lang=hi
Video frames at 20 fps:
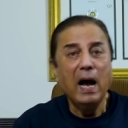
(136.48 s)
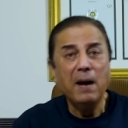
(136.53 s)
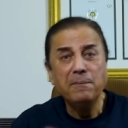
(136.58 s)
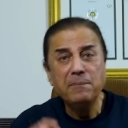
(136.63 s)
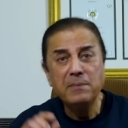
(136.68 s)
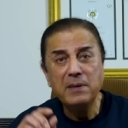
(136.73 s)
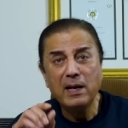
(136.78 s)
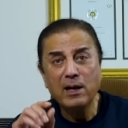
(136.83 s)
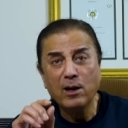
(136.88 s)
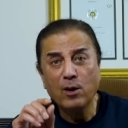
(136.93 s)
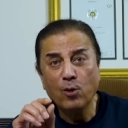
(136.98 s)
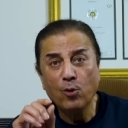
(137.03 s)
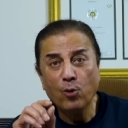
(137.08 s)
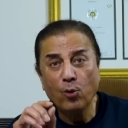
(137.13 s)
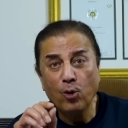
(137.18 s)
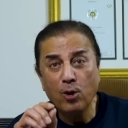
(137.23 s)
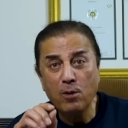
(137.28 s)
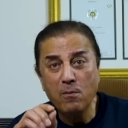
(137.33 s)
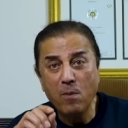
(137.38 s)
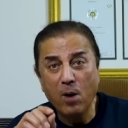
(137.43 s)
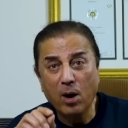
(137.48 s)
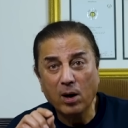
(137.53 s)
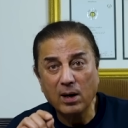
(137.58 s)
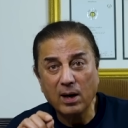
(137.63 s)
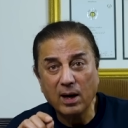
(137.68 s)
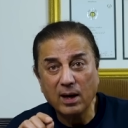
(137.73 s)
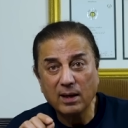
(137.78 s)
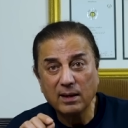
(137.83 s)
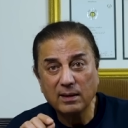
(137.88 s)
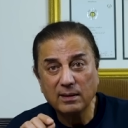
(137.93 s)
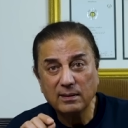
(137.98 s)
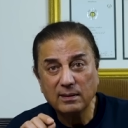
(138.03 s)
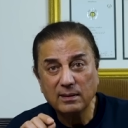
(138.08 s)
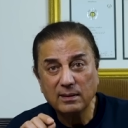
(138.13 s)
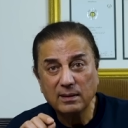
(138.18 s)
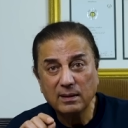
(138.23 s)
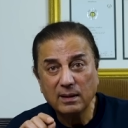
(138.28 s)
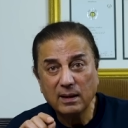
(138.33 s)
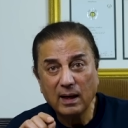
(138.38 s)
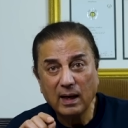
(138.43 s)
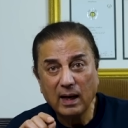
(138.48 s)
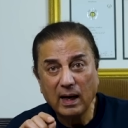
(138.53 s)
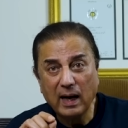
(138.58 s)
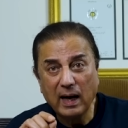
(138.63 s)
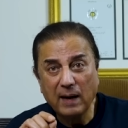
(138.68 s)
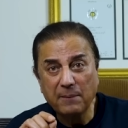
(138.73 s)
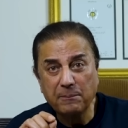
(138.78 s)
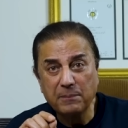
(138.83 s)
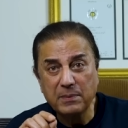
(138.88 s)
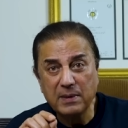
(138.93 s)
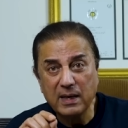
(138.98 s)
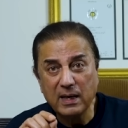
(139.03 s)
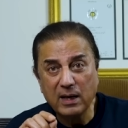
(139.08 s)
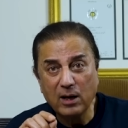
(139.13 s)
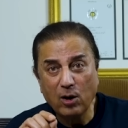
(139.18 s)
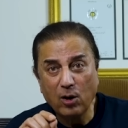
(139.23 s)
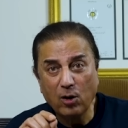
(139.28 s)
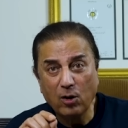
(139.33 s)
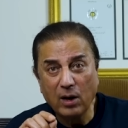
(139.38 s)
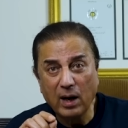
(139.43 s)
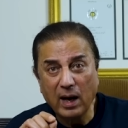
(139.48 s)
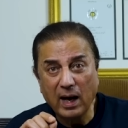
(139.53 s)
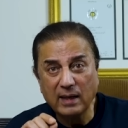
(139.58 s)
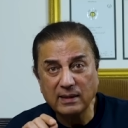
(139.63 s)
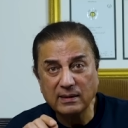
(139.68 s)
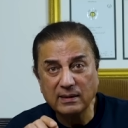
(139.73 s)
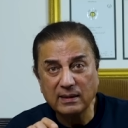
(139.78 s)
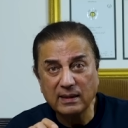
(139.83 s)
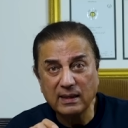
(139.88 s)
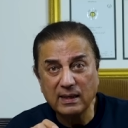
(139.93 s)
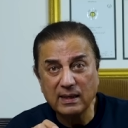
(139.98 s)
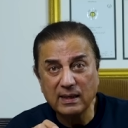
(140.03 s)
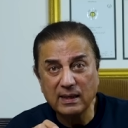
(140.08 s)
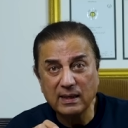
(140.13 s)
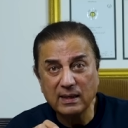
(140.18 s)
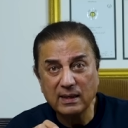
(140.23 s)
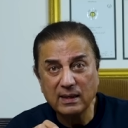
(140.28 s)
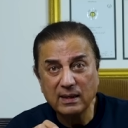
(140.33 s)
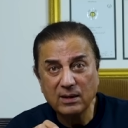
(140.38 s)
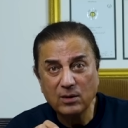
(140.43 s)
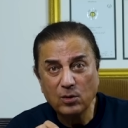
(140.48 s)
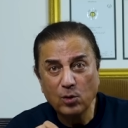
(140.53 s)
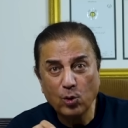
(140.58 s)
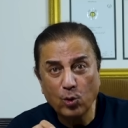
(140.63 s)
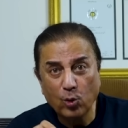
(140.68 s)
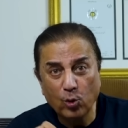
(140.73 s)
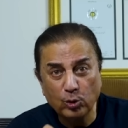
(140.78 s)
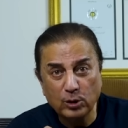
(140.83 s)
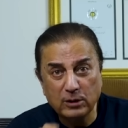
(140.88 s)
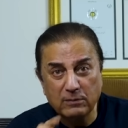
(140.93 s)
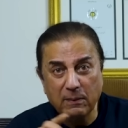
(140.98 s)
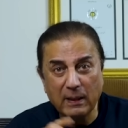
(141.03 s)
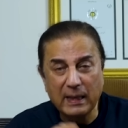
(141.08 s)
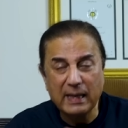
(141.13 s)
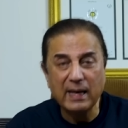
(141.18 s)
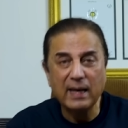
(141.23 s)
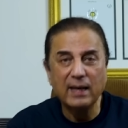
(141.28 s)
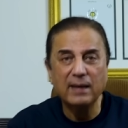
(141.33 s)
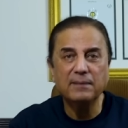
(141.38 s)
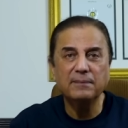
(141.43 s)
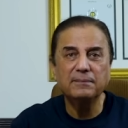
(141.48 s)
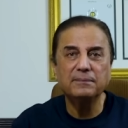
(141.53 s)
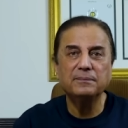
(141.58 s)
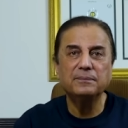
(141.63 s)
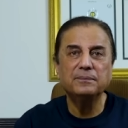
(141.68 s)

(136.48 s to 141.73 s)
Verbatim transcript: आपने रोल मॉडल अपनी औलाद के लिए खुद बनना